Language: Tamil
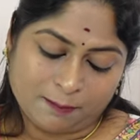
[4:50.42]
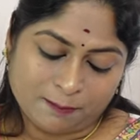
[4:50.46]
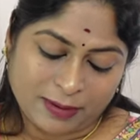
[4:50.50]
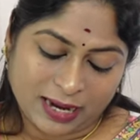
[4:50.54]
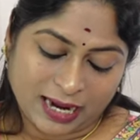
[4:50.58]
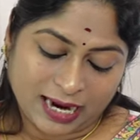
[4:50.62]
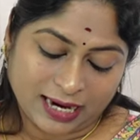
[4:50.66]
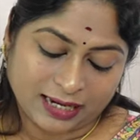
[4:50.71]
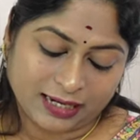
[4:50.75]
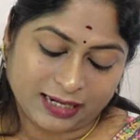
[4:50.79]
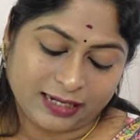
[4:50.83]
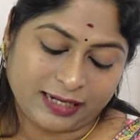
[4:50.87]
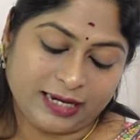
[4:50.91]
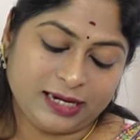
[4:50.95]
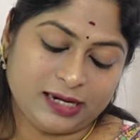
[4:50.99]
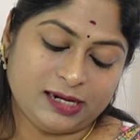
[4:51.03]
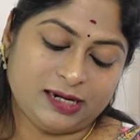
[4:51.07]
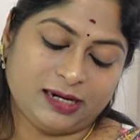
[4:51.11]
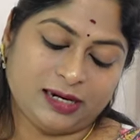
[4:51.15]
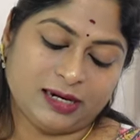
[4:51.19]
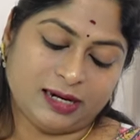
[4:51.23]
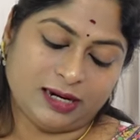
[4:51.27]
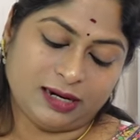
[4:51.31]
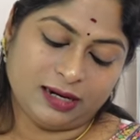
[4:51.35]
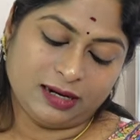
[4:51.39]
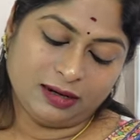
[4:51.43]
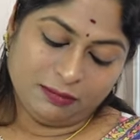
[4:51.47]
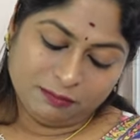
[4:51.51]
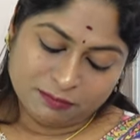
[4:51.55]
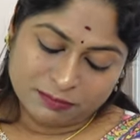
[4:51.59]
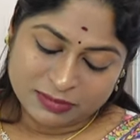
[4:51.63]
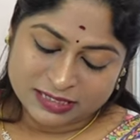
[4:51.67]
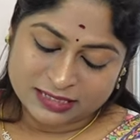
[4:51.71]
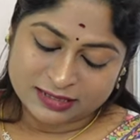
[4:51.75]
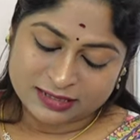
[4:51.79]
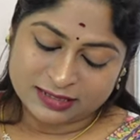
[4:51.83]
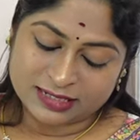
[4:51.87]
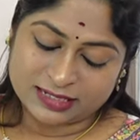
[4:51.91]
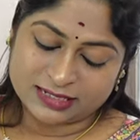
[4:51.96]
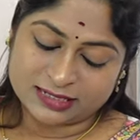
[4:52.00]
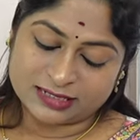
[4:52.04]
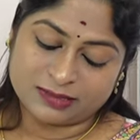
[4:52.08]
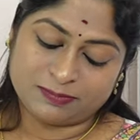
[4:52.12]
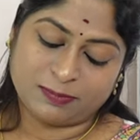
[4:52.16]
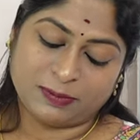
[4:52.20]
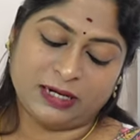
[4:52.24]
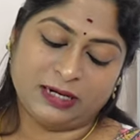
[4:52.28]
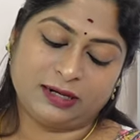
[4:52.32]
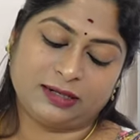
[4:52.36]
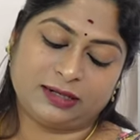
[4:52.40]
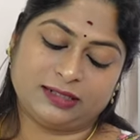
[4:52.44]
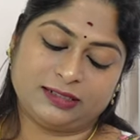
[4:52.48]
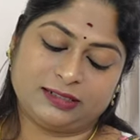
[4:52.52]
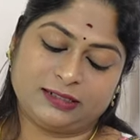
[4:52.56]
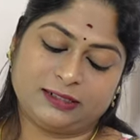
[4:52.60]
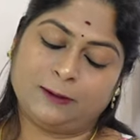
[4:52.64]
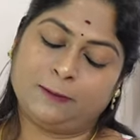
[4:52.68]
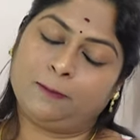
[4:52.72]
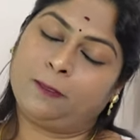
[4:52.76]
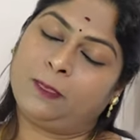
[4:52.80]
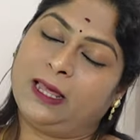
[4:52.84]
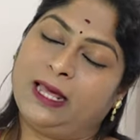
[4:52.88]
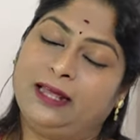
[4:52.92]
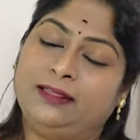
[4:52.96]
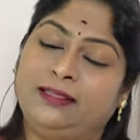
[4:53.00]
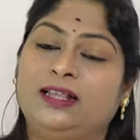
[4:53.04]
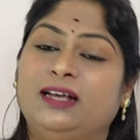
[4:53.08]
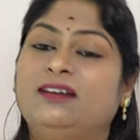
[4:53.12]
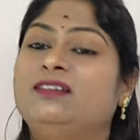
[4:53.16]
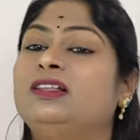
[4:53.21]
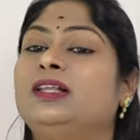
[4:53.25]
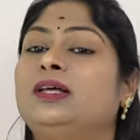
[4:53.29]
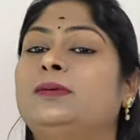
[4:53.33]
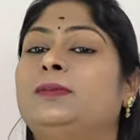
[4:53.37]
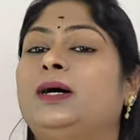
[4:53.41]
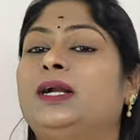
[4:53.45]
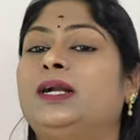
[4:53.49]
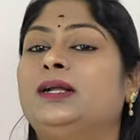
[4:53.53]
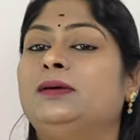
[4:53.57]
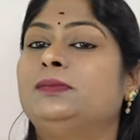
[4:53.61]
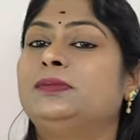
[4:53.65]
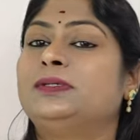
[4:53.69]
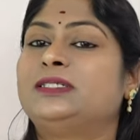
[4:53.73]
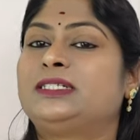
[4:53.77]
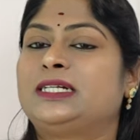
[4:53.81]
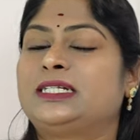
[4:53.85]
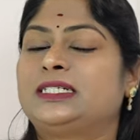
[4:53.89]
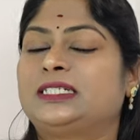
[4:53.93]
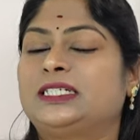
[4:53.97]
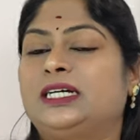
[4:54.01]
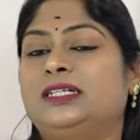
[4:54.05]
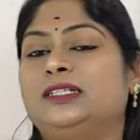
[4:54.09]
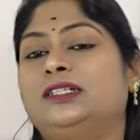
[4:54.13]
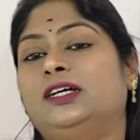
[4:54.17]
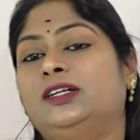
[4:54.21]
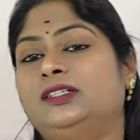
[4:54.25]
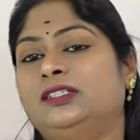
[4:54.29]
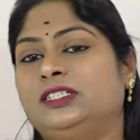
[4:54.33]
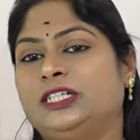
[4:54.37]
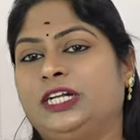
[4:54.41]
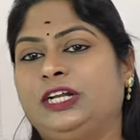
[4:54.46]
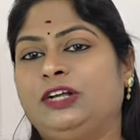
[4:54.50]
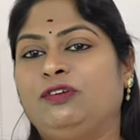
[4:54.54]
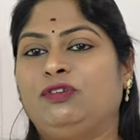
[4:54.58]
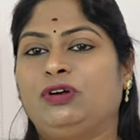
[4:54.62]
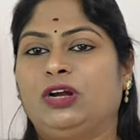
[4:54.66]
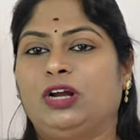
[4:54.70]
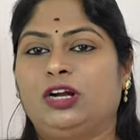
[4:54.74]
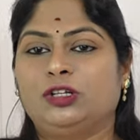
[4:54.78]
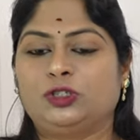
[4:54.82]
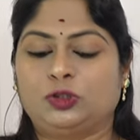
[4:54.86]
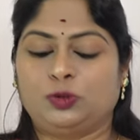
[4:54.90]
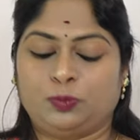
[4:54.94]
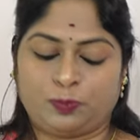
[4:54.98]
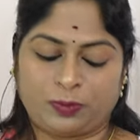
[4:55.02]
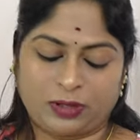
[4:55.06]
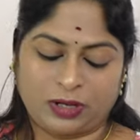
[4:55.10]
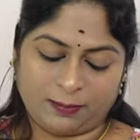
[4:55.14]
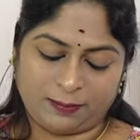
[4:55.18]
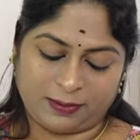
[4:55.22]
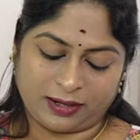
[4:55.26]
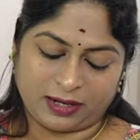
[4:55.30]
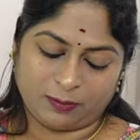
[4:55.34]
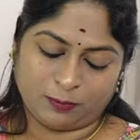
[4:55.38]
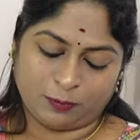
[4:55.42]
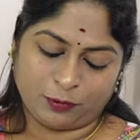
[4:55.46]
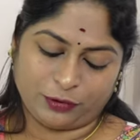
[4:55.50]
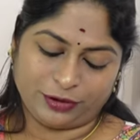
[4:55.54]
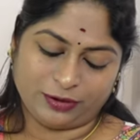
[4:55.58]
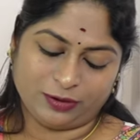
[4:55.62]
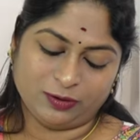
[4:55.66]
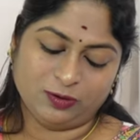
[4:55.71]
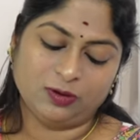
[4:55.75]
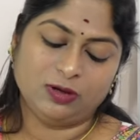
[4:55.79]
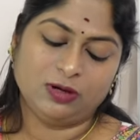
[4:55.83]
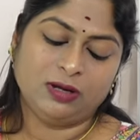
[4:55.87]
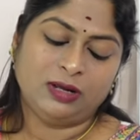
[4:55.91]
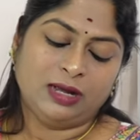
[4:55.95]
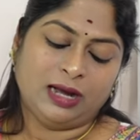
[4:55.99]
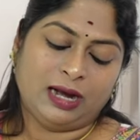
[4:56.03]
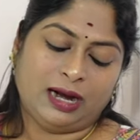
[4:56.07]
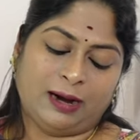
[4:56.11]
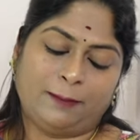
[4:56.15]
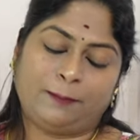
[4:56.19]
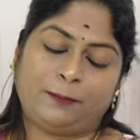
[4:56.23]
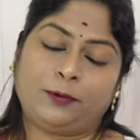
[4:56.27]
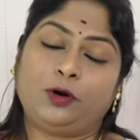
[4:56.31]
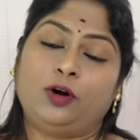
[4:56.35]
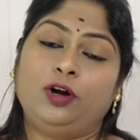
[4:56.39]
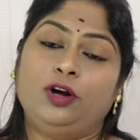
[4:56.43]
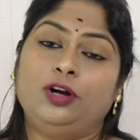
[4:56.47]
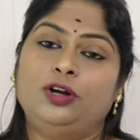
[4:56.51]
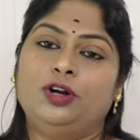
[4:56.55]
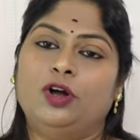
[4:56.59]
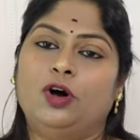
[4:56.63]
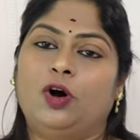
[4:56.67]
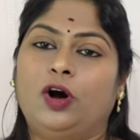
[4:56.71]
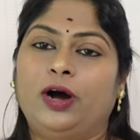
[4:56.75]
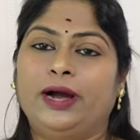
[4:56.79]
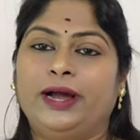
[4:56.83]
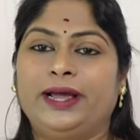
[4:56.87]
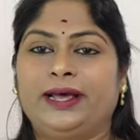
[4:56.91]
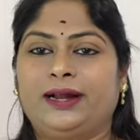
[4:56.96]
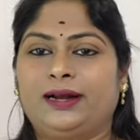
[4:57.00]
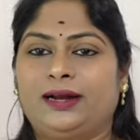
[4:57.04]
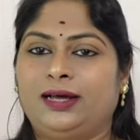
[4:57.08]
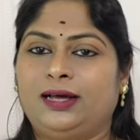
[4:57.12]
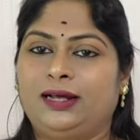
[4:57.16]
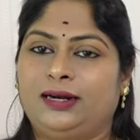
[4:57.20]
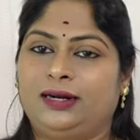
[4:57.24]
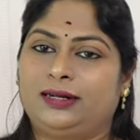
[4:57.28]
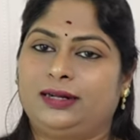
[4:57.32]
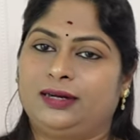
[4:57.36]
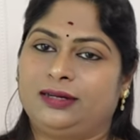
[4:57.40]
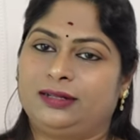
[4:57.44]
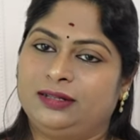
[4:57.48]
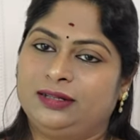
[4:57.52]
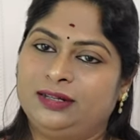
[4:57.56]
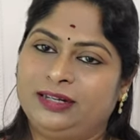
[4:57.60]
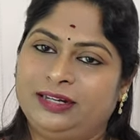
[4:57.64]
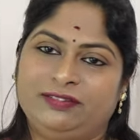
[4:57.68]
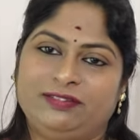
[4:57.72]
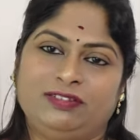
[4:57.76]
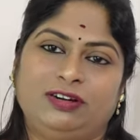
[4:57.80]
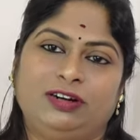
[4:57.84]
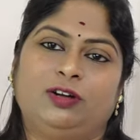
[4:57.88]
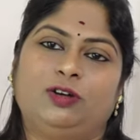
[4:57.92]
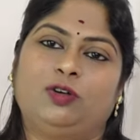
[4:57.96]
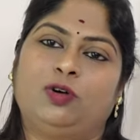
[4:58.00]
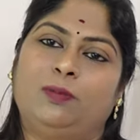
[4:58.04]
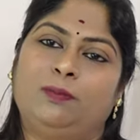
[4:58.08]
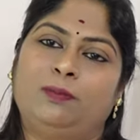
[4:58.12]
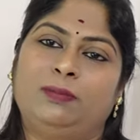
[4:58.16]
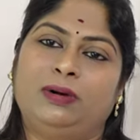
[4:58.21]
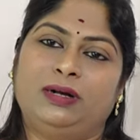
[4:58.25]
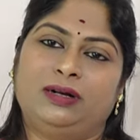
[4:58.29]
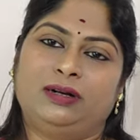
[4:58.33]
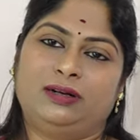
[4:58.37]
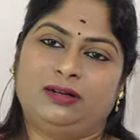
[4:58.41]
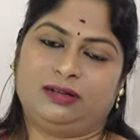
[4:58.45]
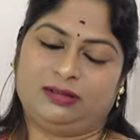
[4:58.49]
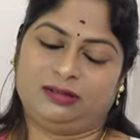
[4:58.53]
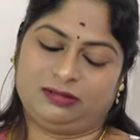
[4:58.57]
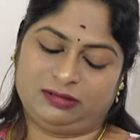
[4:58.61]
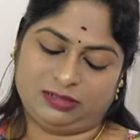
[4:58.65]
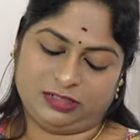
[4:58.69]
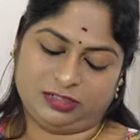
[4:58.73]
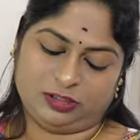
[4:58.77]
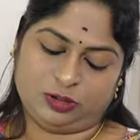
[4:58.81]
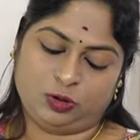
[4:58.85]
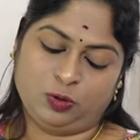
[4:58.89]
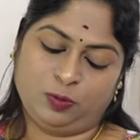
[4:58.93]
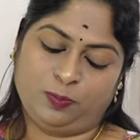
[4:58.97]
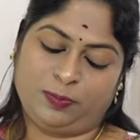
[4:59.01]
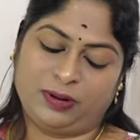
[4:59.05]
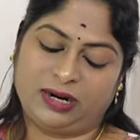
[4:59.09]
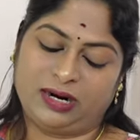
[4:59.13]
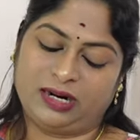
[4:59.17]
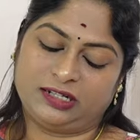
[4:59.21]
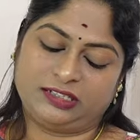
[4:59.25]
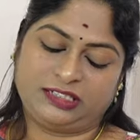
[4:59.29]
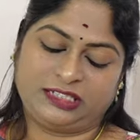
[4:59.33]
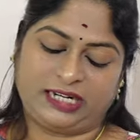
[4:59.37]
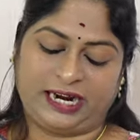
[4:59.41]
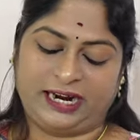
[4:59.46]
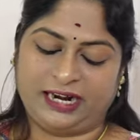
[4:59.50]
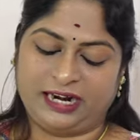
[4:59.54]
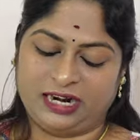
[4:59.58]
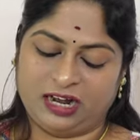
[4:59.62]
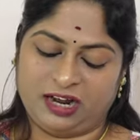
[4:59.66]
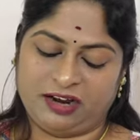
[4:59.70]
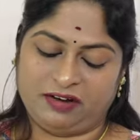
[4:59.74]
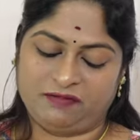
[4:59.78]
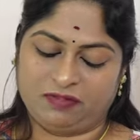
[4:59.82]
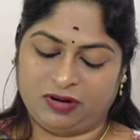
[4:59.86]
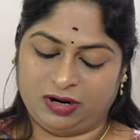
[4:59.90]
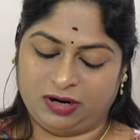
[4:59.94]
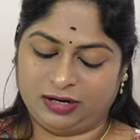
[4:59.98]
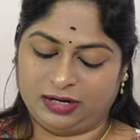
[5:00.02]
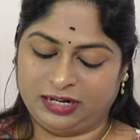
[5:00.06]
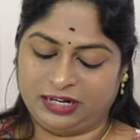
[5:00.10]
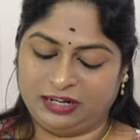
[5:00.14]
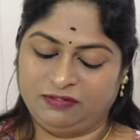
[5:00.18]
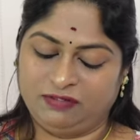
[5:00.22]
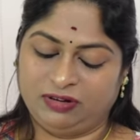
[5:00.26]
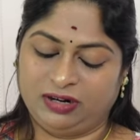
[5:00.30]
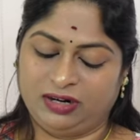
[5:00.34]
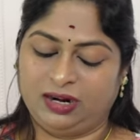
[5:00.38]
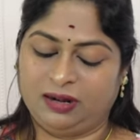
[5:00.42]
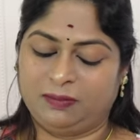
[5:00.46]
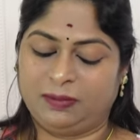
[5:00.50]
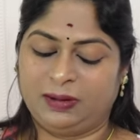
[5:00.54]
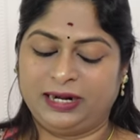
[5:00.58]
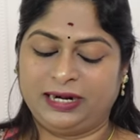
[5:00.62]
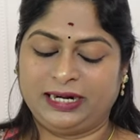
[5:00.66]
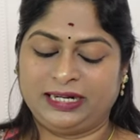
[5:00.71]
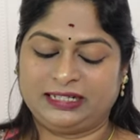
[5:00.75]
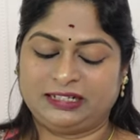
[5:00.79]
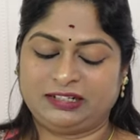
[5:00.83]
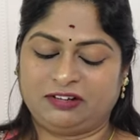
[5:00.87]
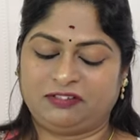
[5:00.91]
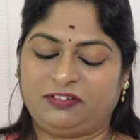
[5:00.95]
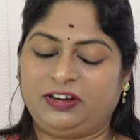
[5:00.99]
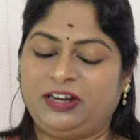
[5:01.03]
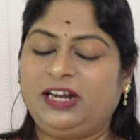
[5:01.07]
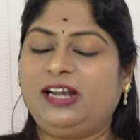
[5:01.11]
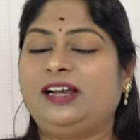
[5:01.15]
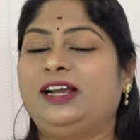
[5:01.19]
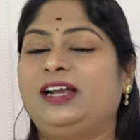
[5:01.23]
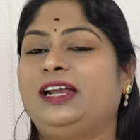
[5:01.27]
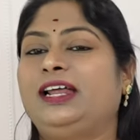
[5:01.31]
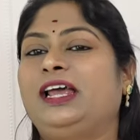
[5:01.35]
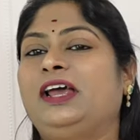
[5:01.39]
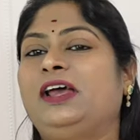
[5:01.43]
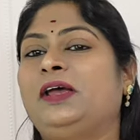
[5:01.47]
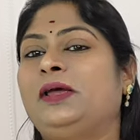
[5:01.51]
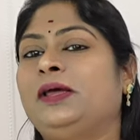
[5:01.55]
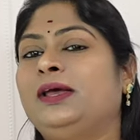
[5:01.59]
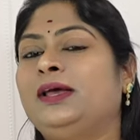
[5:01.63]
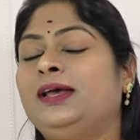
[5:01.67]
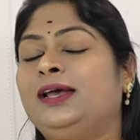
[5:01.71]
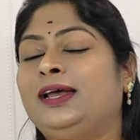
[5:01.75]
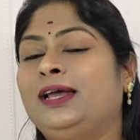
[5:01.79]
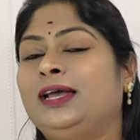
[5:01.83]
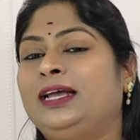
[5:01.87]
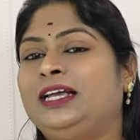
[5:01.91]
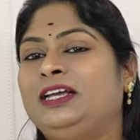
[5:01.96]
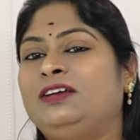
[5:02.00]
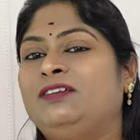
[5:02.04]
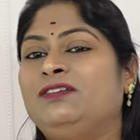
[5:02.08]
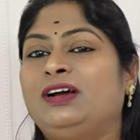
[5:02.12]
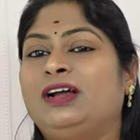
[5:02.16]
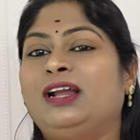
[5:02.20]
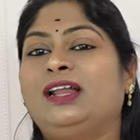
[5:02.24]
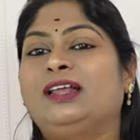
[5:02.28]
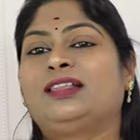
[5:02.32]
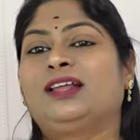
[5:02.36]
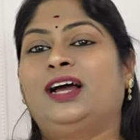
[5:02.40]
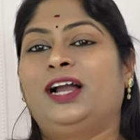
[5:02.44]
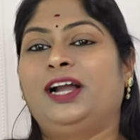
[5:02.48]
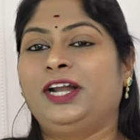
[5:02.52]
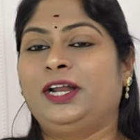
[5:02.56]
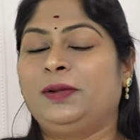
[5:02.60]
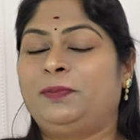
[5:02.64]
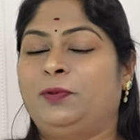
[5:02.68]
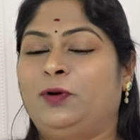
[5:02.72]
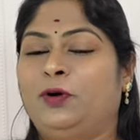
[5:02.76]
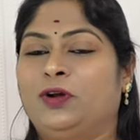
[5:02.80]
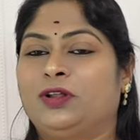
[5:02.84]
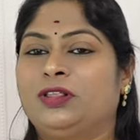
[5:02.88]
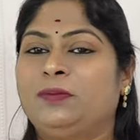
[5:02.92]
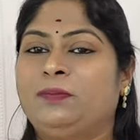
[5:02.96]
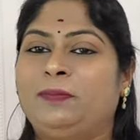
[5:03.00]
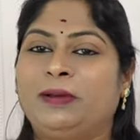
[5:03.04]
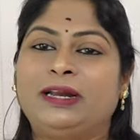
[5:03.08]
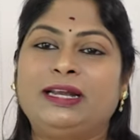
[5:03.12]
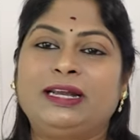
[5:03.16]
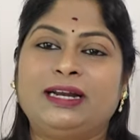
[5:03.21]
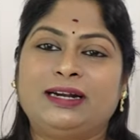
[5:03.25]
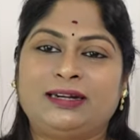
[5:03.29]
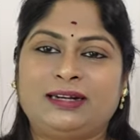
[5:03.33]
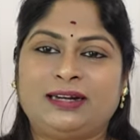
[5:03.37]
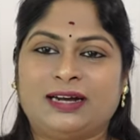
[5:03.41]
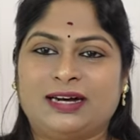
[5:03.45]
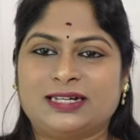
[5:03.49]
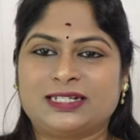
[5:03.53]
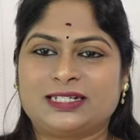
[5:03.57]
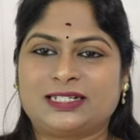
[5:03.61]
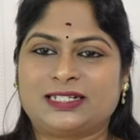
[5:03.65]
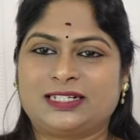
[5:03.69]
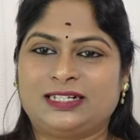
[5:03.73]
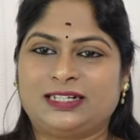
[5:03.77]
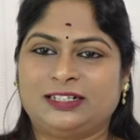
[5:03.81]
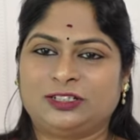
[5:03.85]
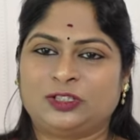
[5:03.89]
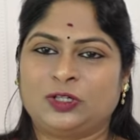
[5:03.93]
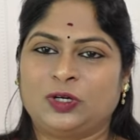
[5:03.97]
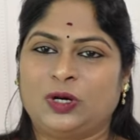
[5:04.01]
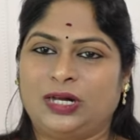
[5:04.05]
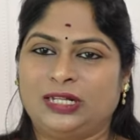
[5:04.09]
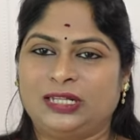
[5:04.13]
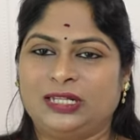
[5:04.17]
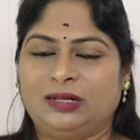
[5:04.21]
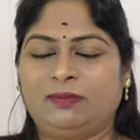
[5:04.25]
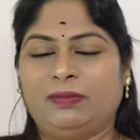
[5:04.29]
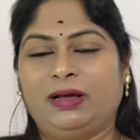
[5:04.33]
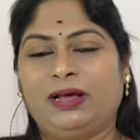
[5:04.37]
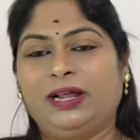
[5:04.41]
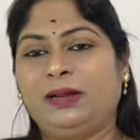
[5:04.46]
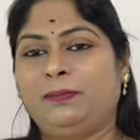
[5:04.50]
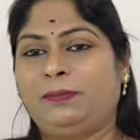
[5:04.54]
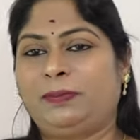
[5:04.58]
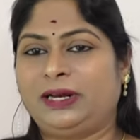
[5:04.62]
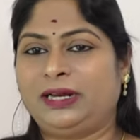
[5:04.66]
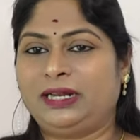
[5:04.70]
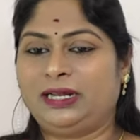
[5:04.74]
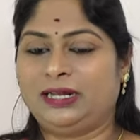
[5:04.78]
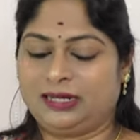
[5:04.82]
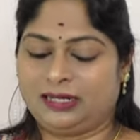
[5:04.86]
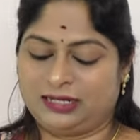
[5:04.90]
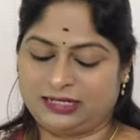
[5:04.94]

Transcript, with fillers: பேங்கிங்ல பிஸ்னஸ் பண்றது எந்த விதமான பிஸ்னஸா இருந்தாலும் சரி இவங்களால சூப்பரா பண்ண முடியும் அப்புறம் லாயரா இருக்கிறது இவங்களுக்கு ரொம்ப சூப்பரா ஷைன் ஆயிவாங்க இவங்கள மாதிரி இந்த ஃபீல்ட்லயே இவங்களை தாண்டி போகிறது பெரிய டாஸ்க்கு ஸோ அந்த மாதிரி பெரிய